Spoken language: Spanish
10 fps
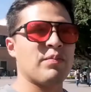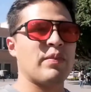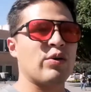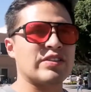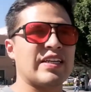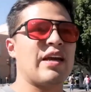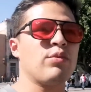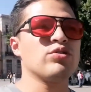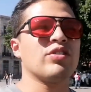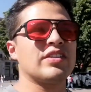Me gustaría
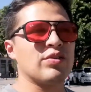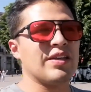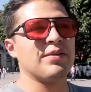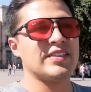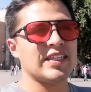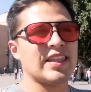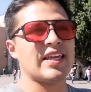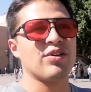mucho hacer una visita